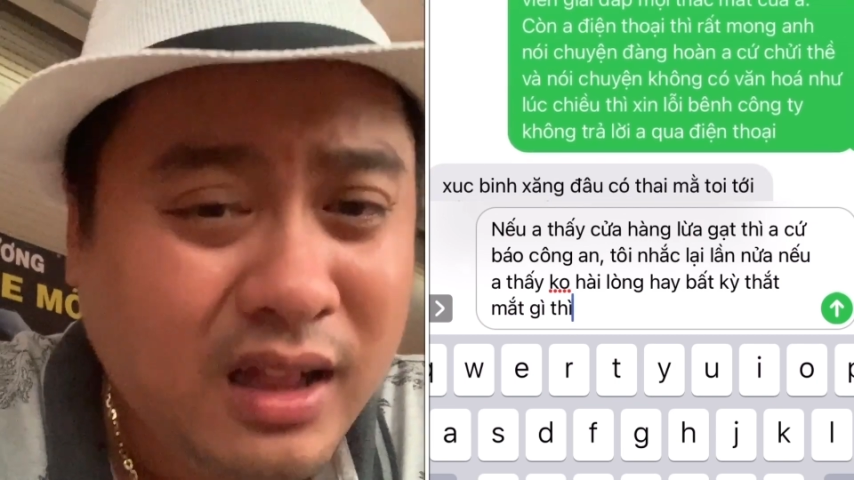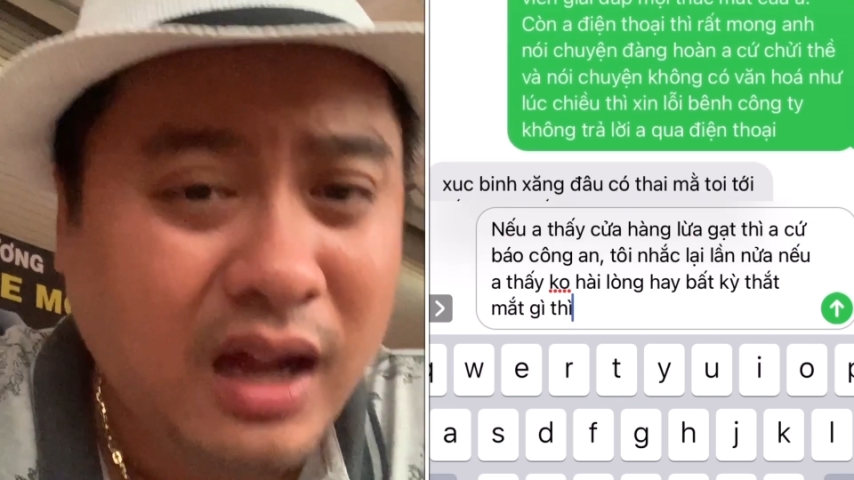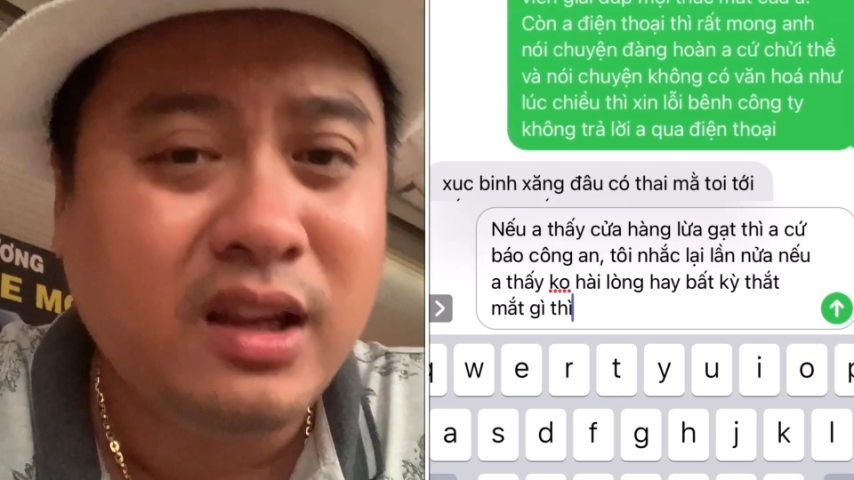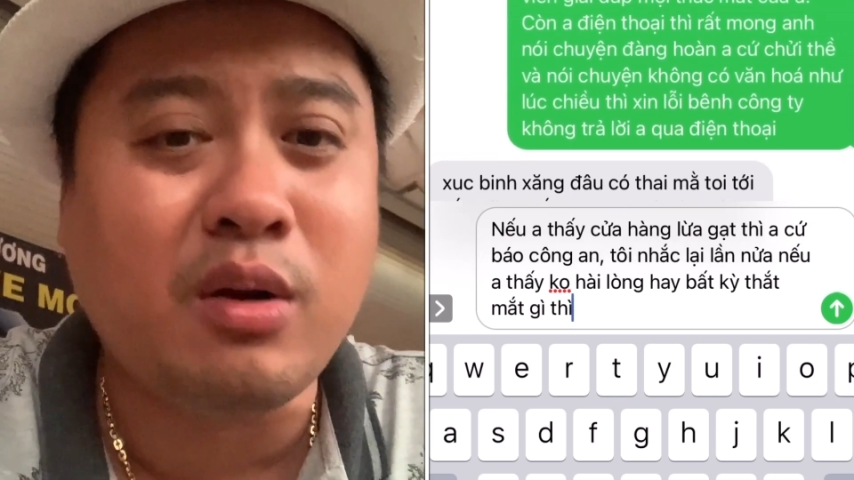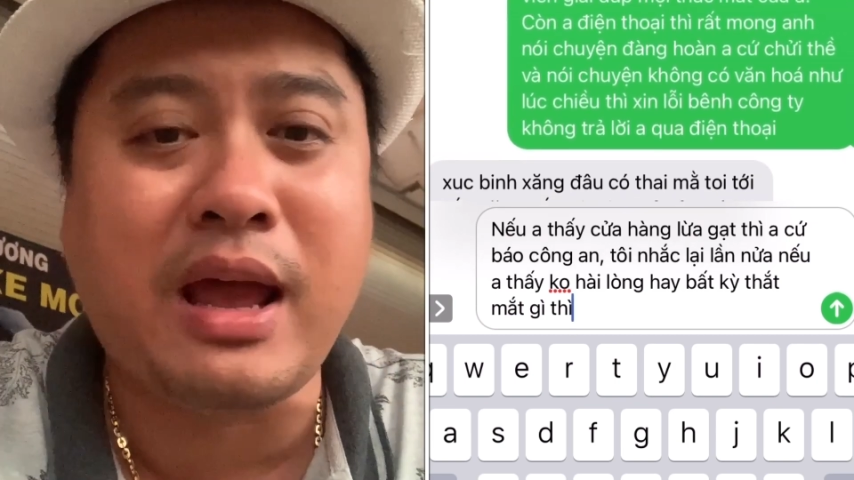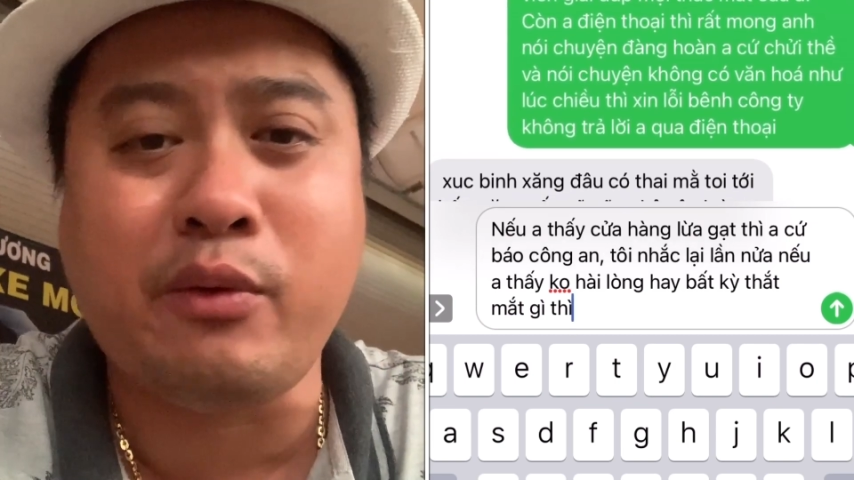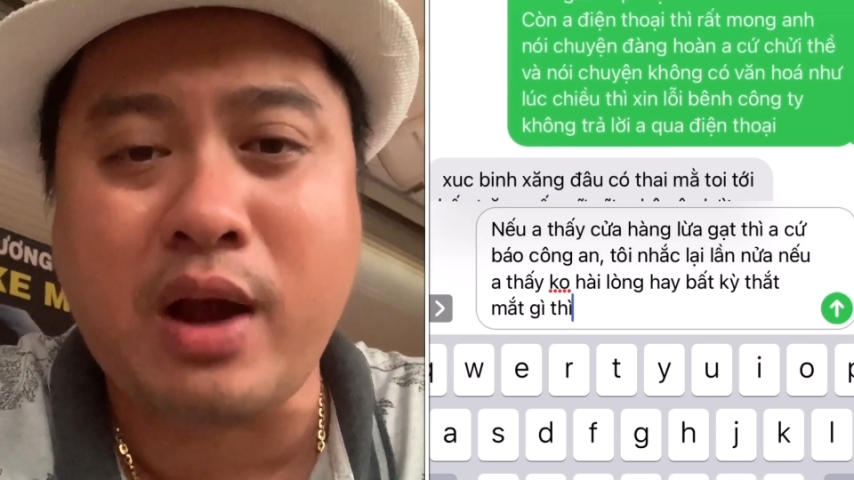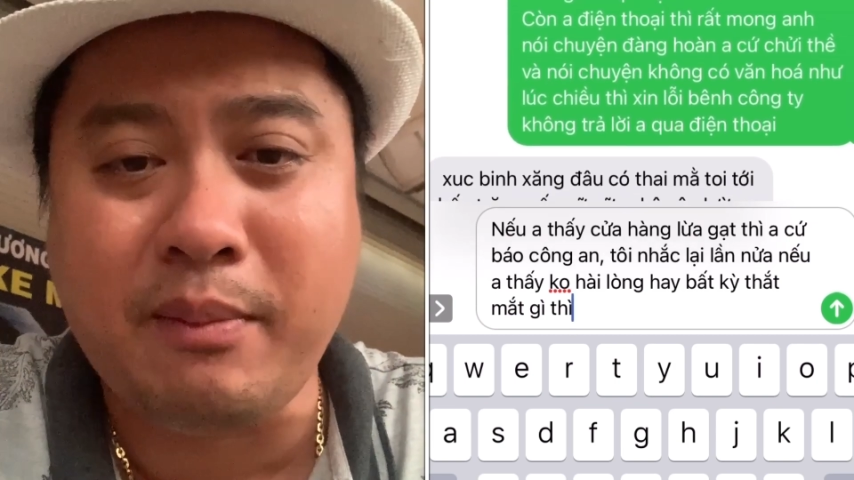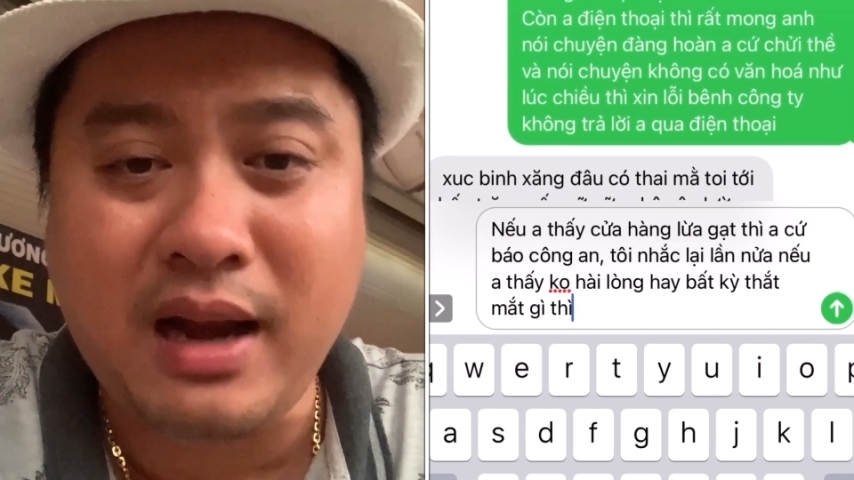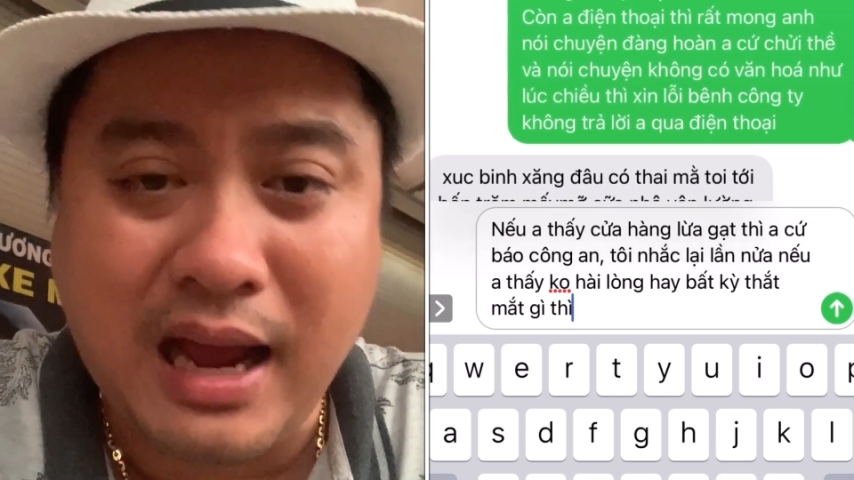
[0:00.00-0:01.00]
tên vô làng
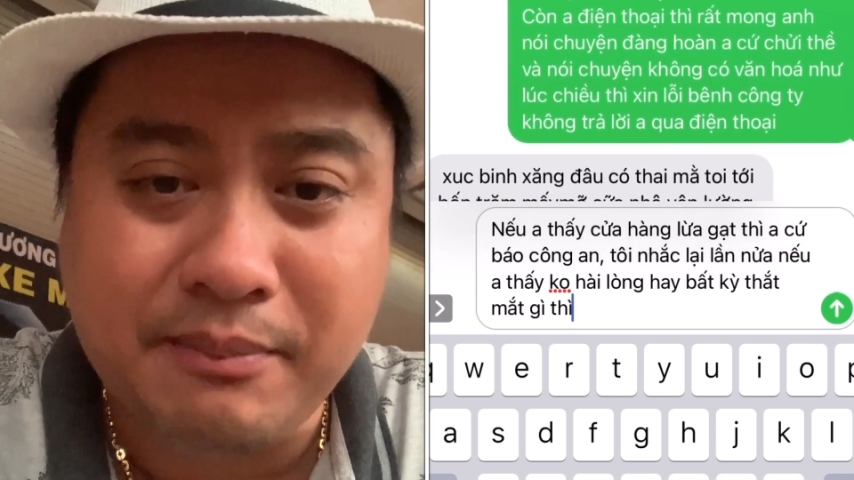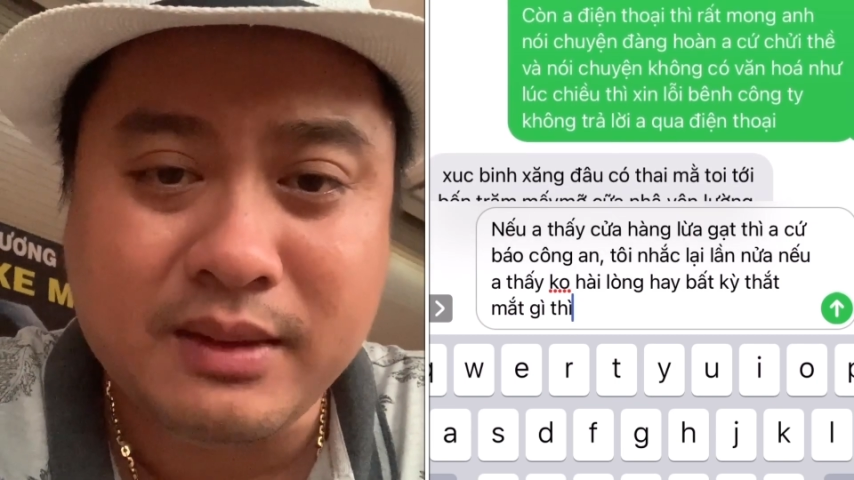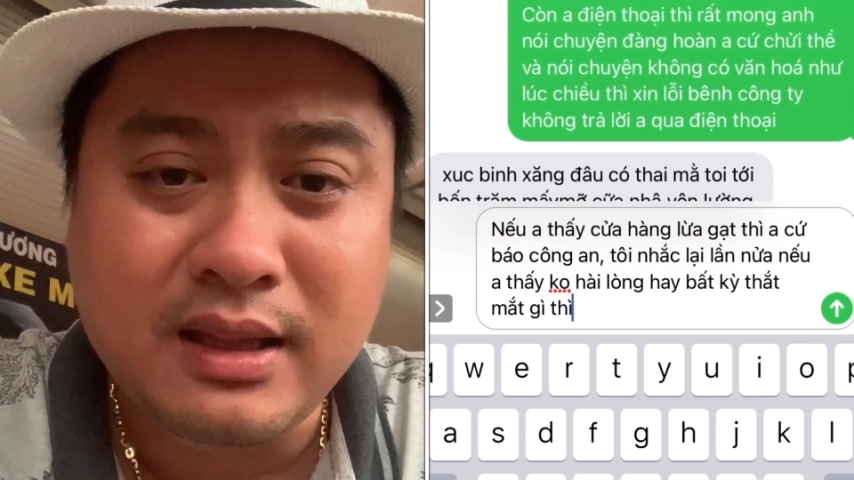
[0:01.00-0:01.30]
hoàng mới làm